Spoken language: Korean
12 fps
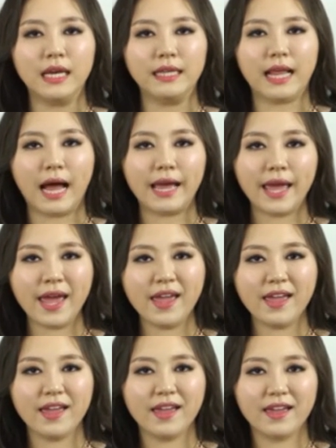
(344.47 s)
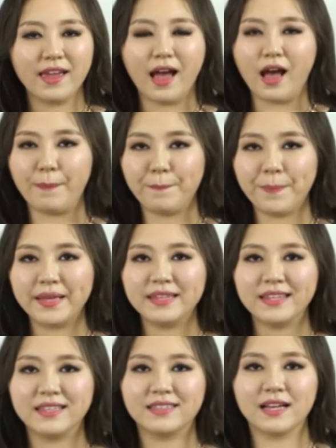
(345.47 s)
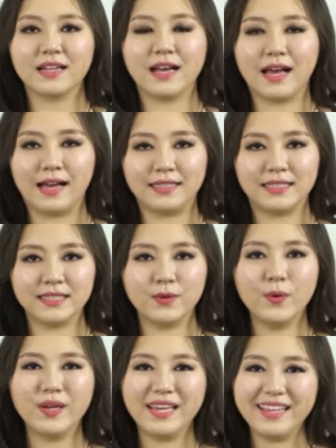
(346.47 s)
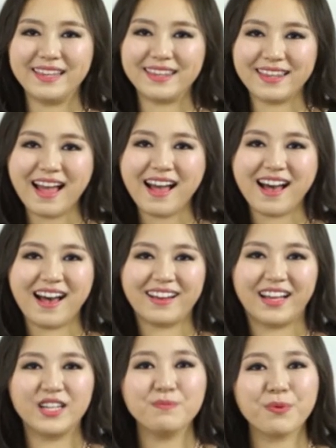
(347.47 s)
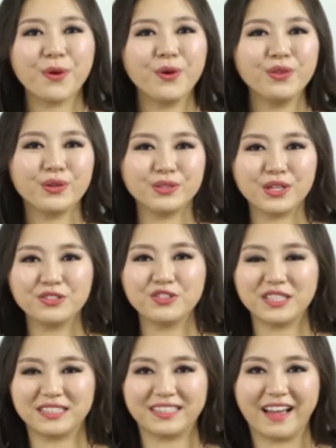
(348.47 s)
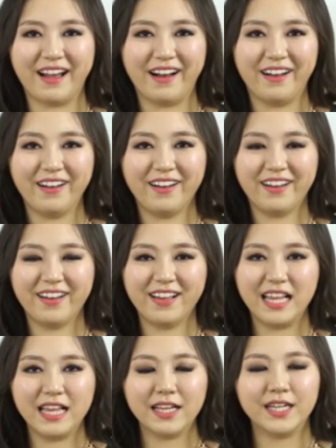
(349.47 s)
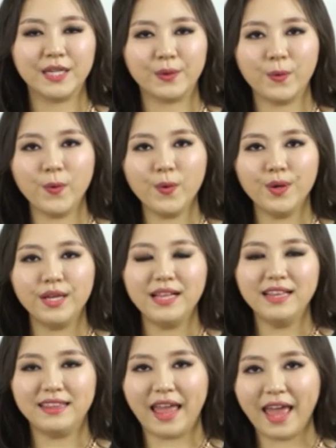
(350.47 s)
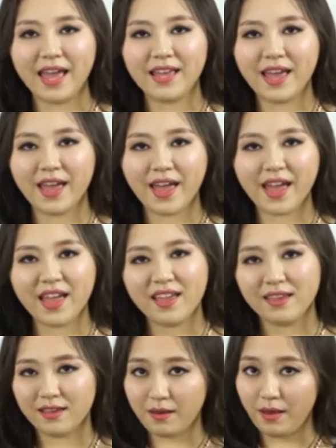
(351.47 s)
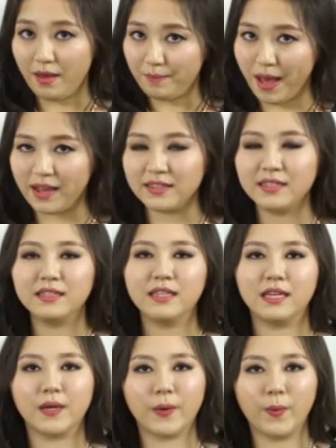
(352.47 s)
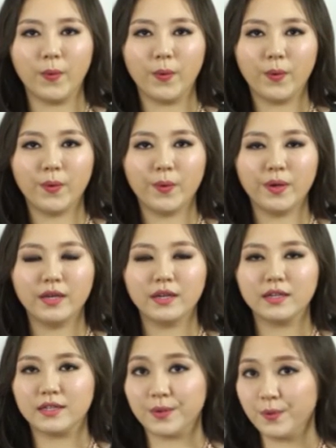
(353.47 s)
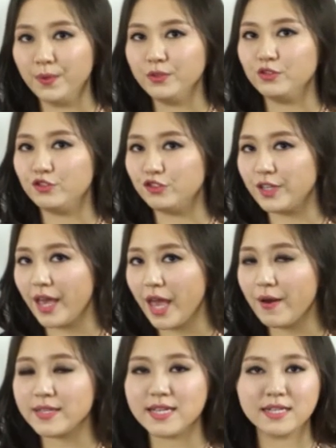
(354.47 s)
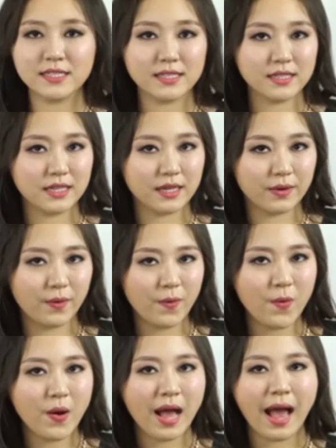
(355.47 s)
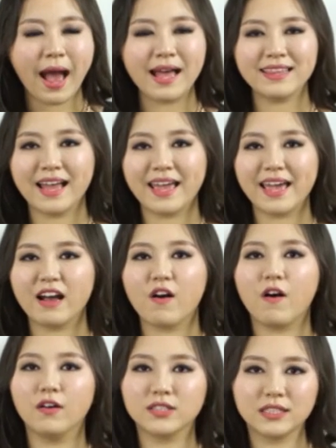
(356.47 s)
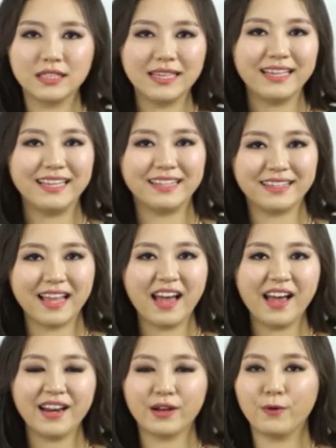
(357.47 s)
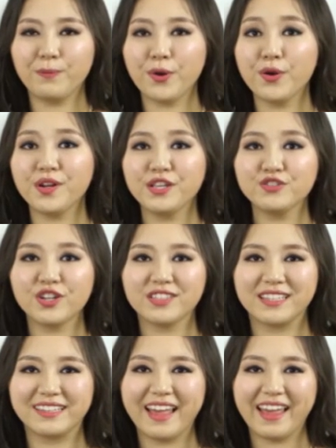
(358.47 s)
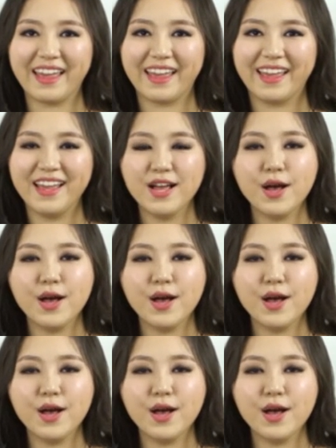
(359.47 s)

나의 아파트가 가지고 있다 라는 표현으로 써주었어요. 그리고 4개의 방들이 있고, 그리고 2개의 화장실이 있고, 하나의 거실이 있다 라고 표현해 주었는데,